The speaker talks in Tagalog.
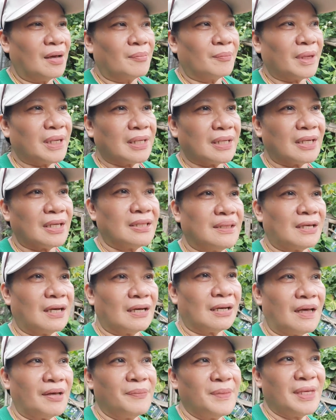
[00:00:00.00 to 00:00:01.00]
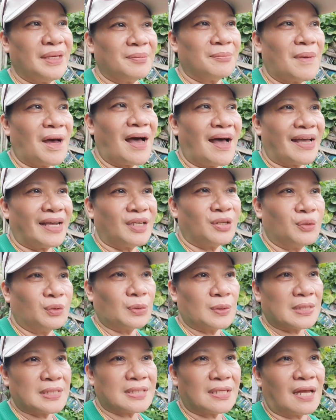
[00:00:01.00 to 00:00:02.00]
may nakita kaming bahay
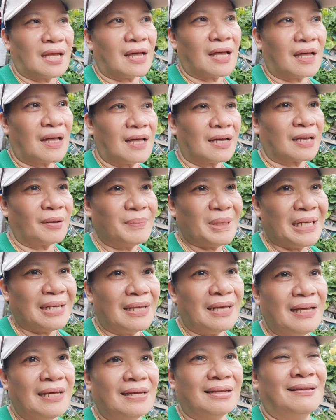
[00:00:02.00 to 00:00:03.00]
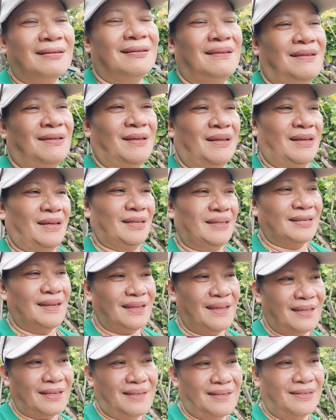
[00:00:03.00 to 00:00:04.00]
doon sa kabila.
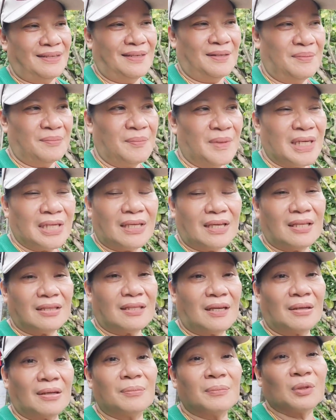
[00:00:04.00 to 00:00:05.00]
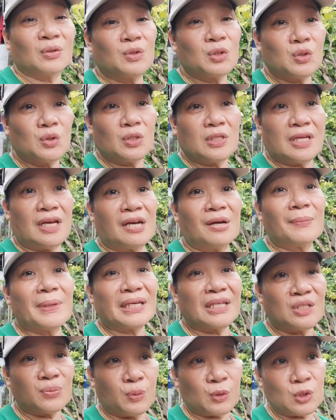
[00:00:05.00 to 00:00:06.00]
Then, may nakita, gusto niya nga
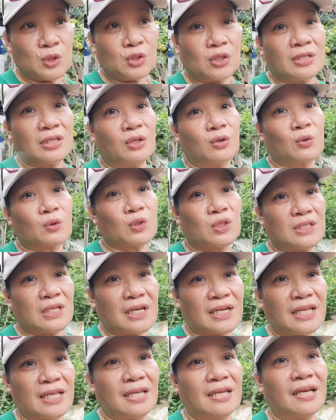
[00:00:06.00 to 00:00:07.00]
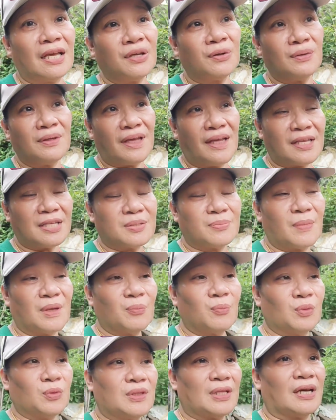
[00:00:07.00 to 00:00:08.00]
mag-sponsor ng grocery. Ngayon guys,
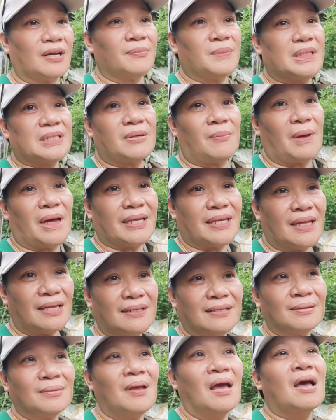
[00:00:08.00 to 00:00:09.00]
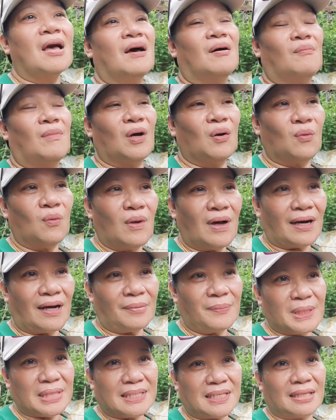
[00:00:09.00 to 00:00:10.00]
magpunta kami sa bayan, magkuha
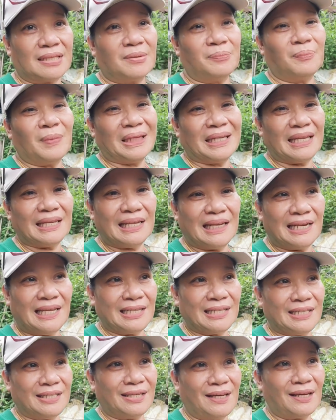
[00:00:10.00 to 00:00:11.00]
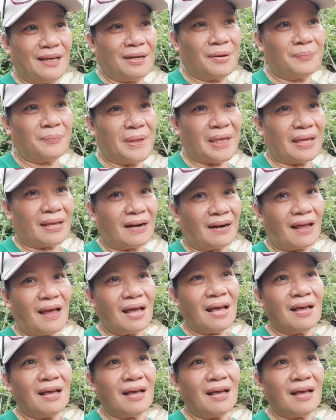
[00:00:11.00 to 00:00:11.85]
kami sa pinadala niya nga pera